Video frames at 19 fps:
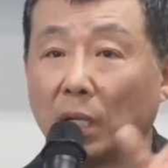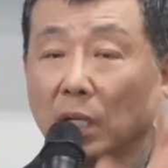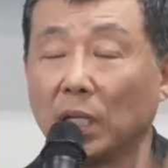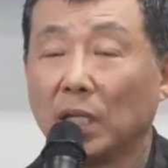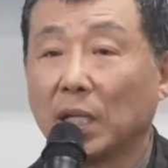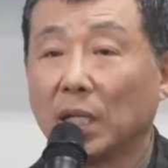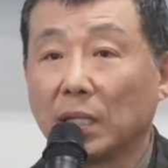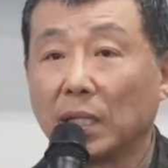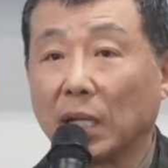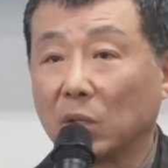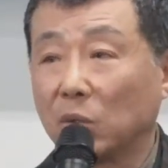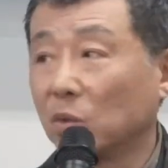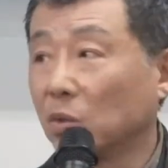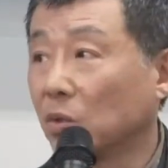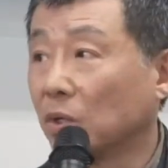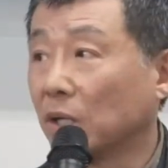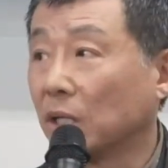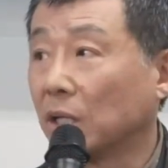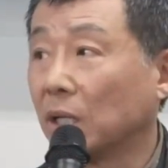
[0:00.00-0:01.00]
이란
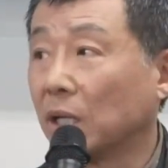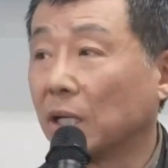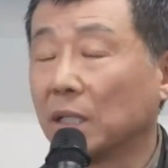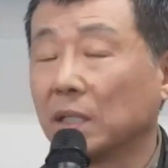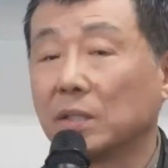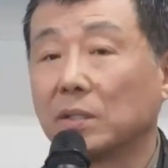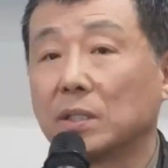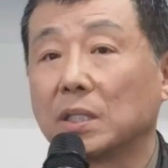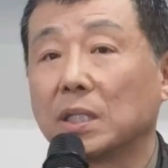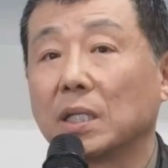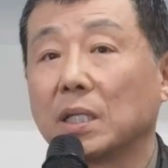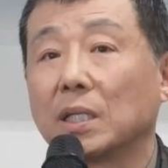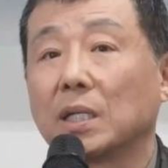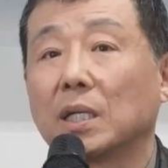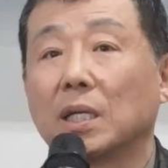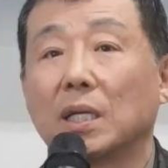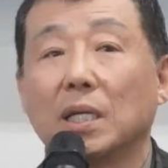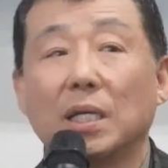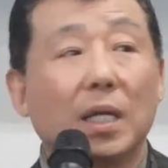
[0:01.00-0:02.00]
대통령한테 하는 것이
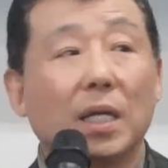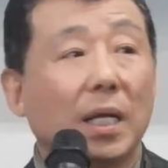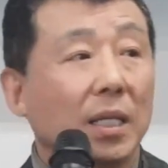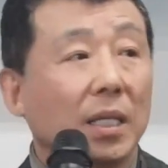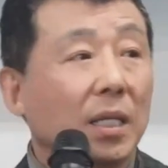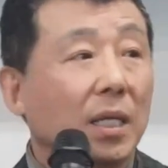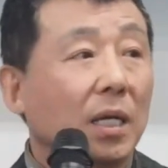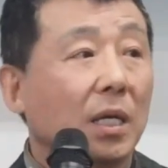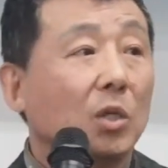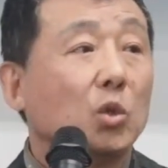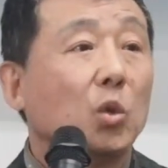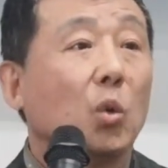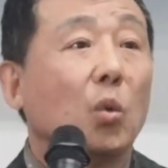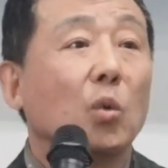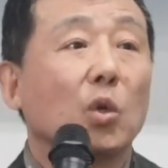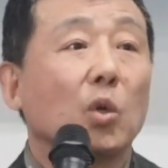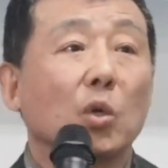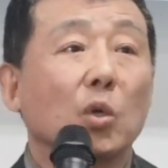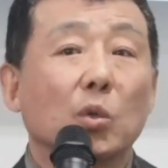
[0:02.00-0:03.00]
아니라 이란
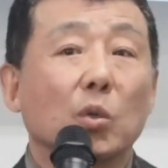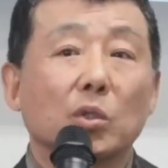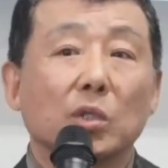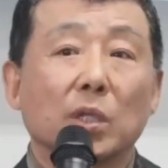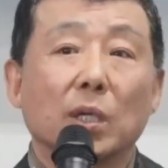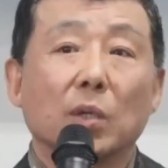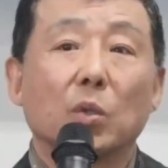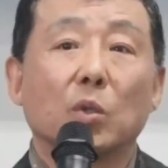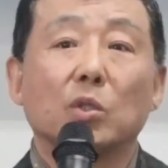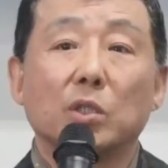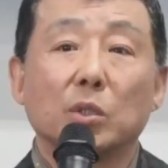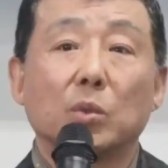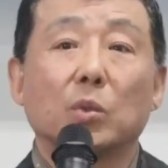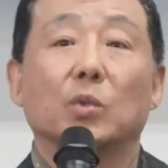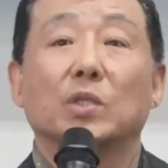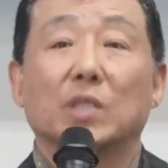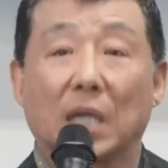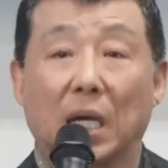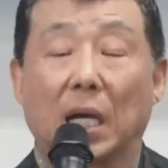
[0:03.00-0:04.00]
종교 최고
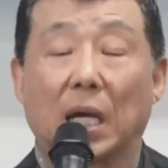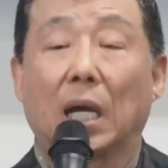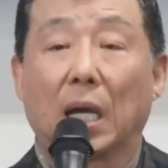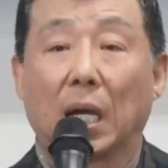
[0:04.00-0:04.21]
지도자에